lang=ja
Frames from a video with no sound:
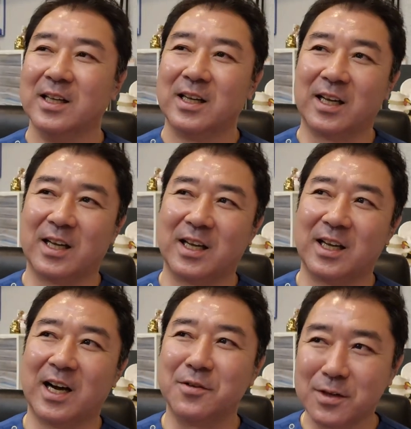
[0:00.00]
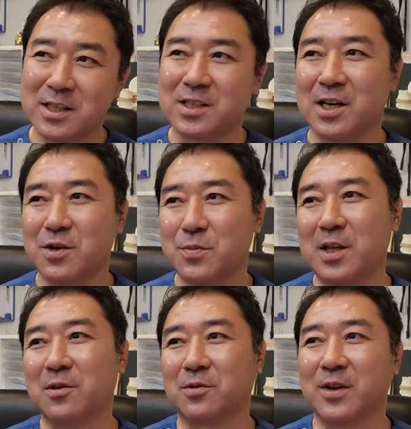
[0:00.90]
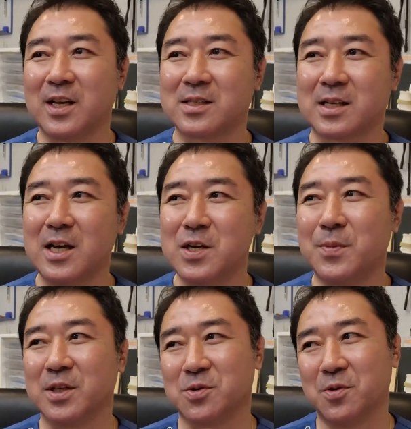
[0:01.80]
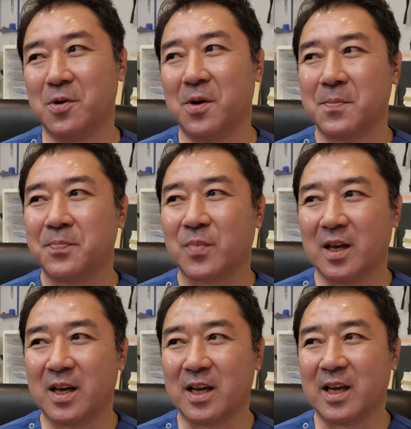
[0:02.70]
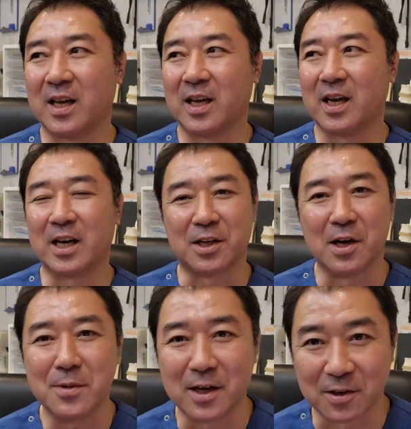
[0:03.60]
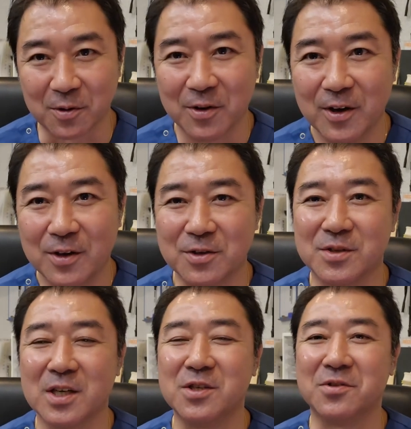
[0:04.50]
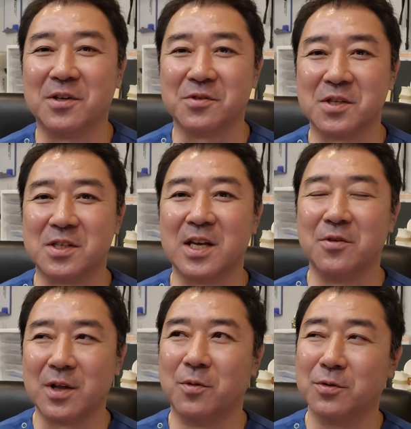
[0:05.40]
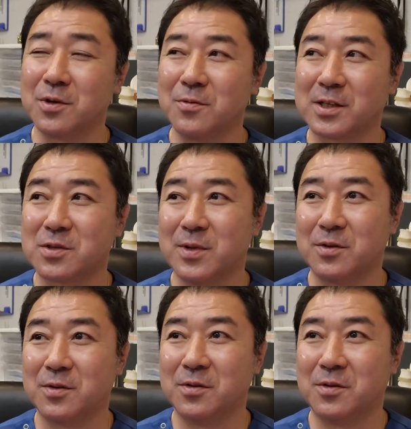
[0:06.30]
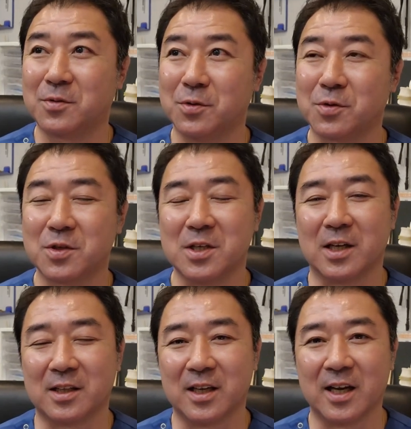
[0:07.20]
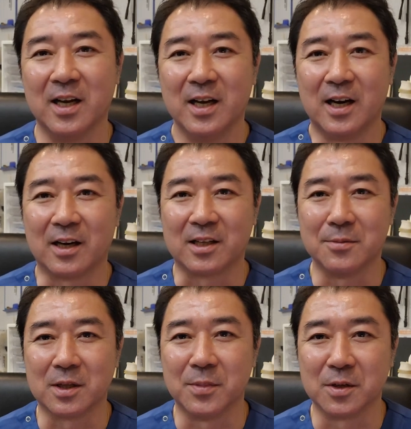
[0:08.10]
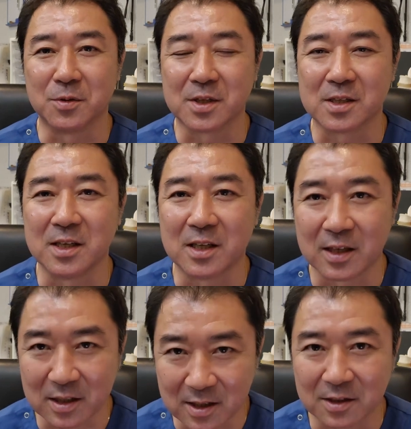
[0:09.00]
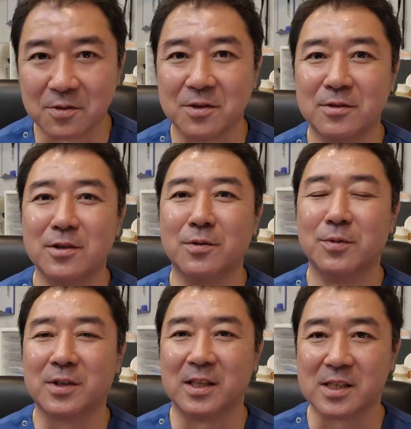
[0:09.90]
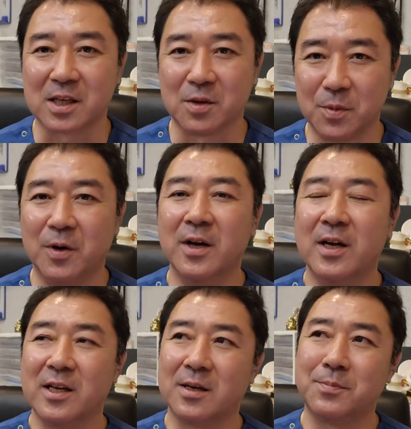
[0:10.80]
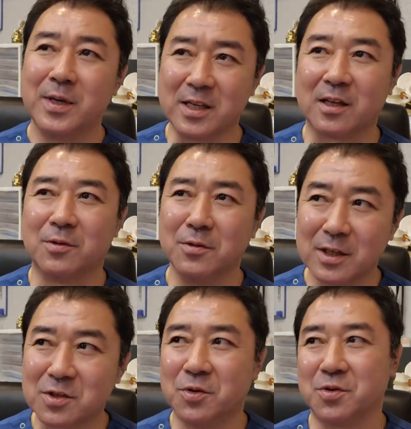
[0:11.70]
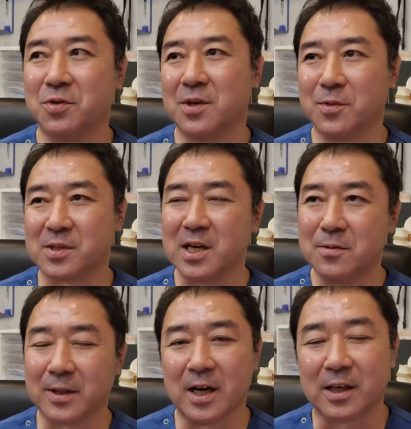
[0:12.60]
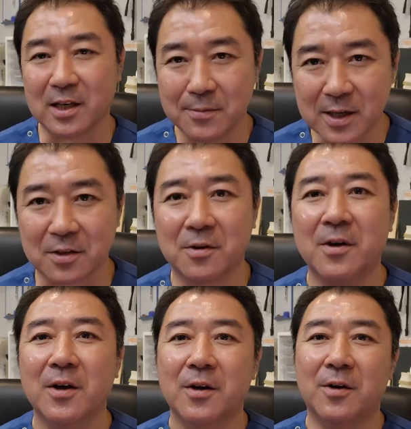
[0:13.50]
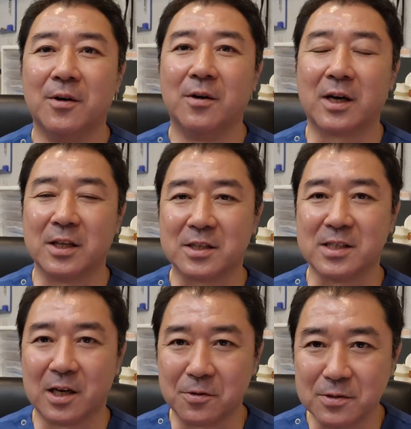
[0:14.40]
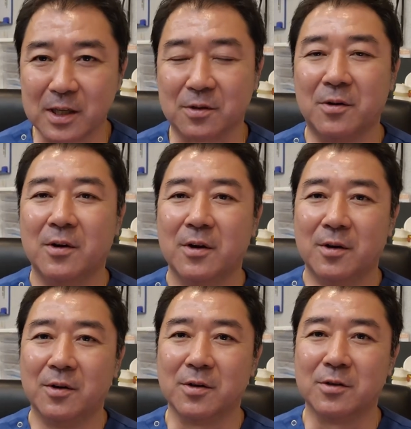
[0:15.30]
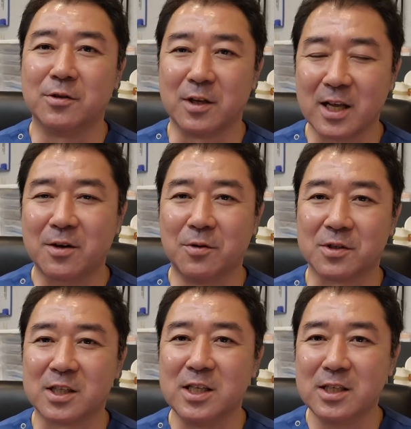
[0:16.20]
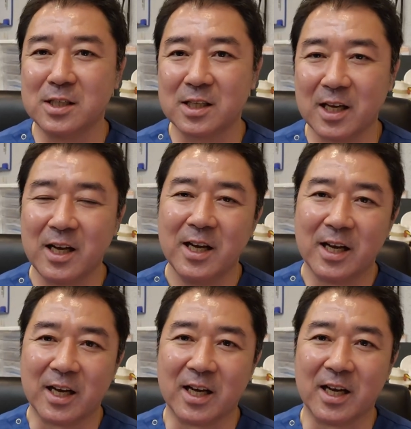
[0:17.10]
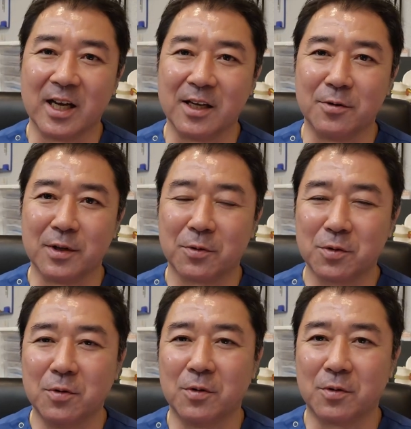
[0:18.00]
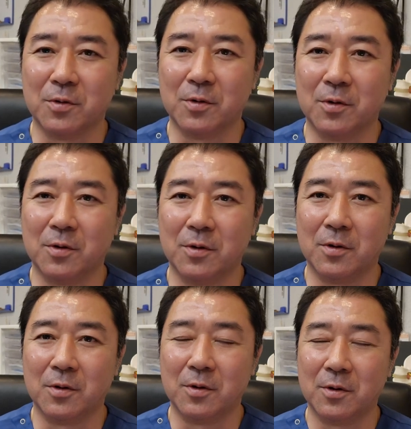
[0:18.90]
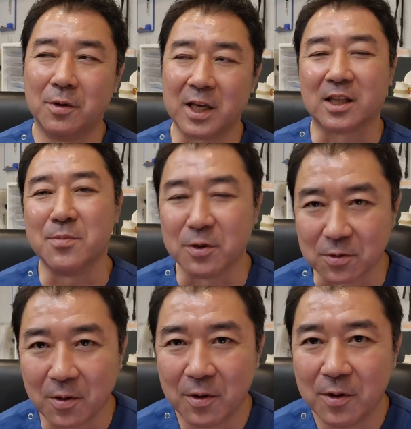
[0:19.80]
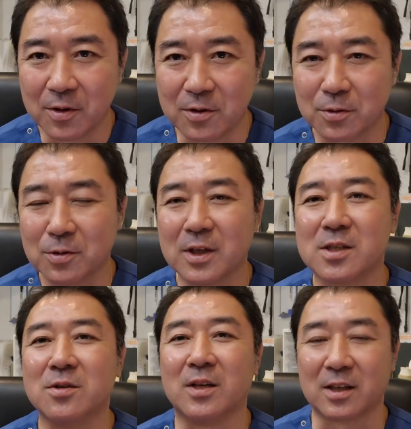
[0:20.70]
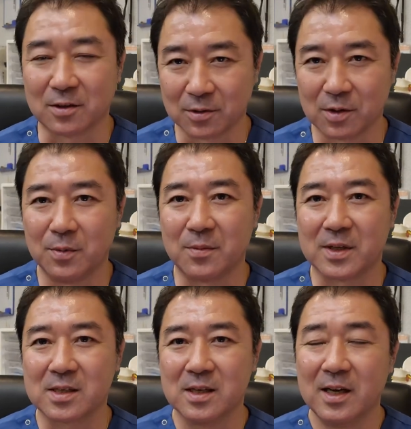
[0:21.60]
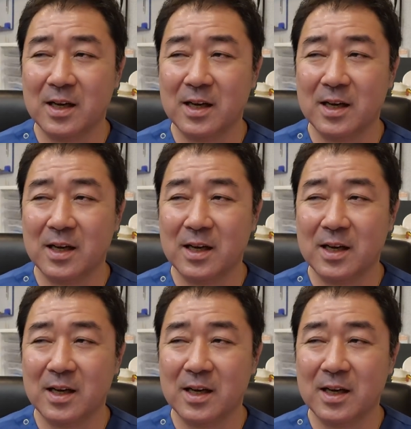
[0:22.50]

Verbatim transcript: えー、あのね試合を見てるとね、最後までその、えー、諦めないという選手のあの姿勢をね、本当に私もあのこの年になって改めて勉強させていただいたなというふうに思ったんですけども、やっぱりねどんな症状でも最後まで諦めないと、必ず治るんだというふうにねこう信じて、えー、いろんなことをこうやってみるということが必要になってくると思います。